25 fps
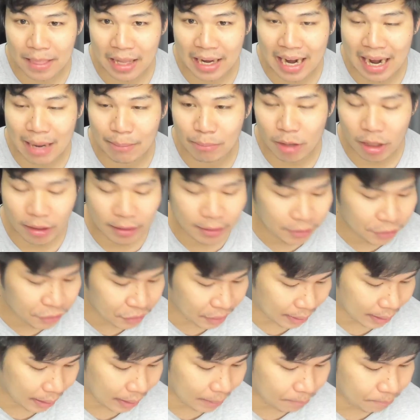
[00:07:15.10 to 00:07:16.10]
นะครับ ก็คือ
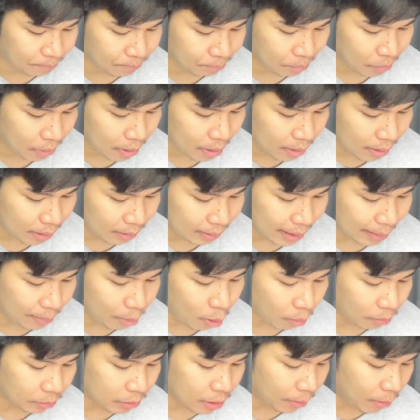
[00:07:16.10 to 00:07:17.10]
เสริม แต่
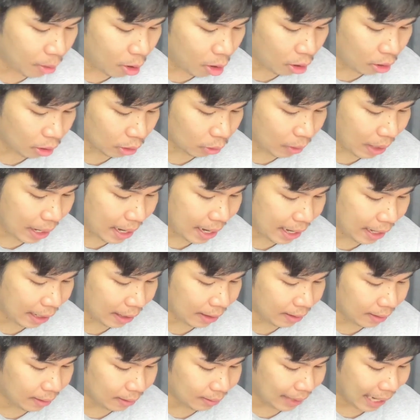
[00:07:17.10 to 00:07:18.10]
ผมจะบอกก่อนว่า
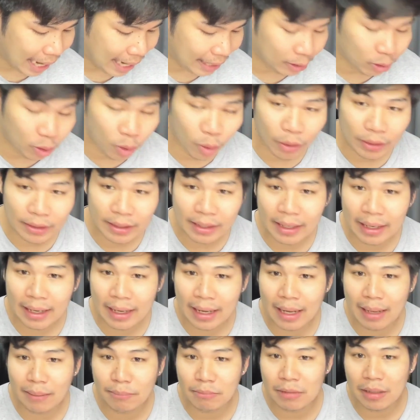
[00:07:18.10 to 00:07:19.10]
หลายคน
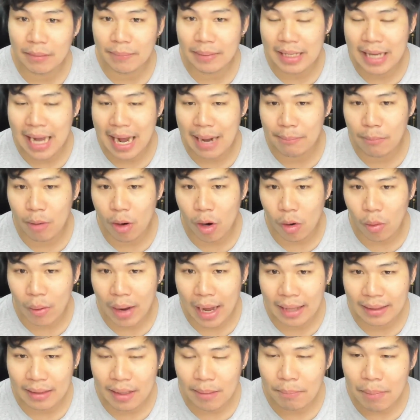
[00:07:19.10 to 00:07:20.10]
นะครับจะพยายามบอก
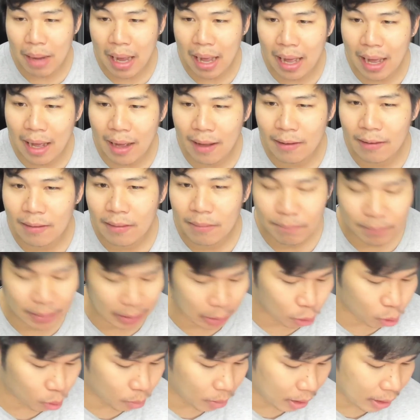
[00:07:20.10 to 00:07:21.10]
ว่าถ้าพระ
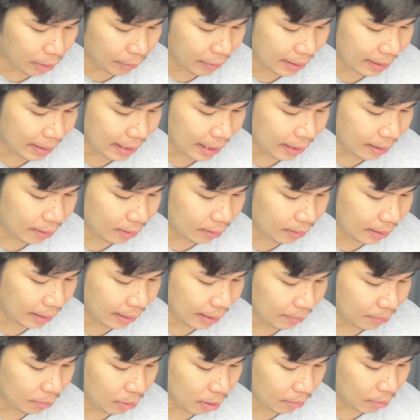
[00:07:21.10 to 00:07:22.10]
ผิวบริเวณเนี้ย
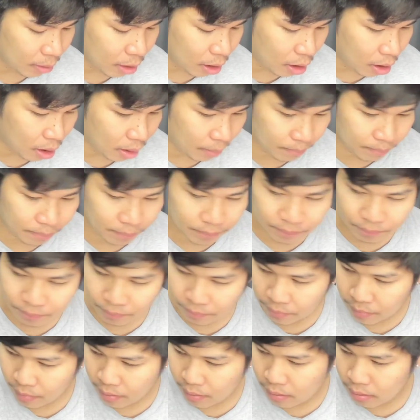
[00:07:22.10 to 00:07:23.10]
นะครับรอ
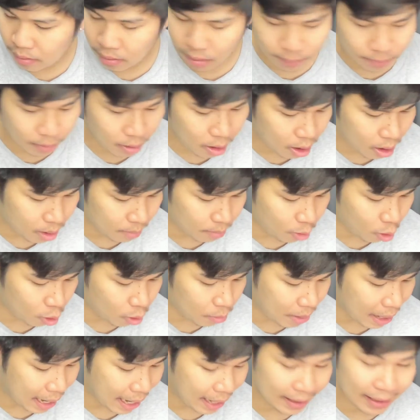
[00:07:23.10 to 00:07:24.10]
บๆ รอบๆ อ
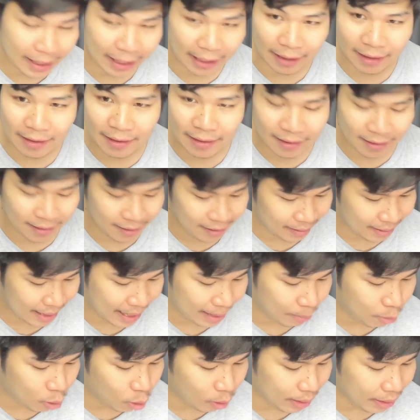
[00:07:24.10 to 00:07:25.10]
งค์พระเนี่ย
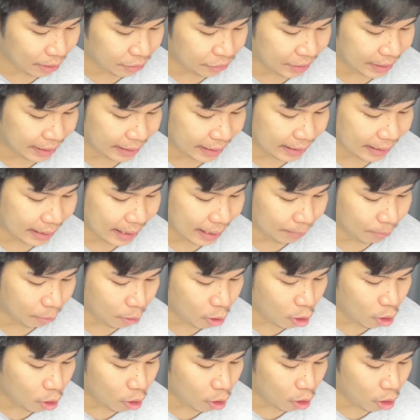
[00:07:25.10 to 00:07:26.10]
นะครับคนละสีกับ
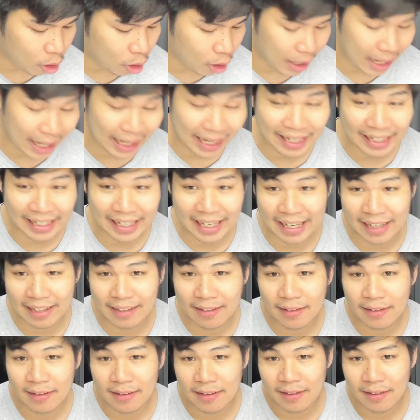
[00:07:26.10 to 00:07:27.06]
คออะไรเงี้ย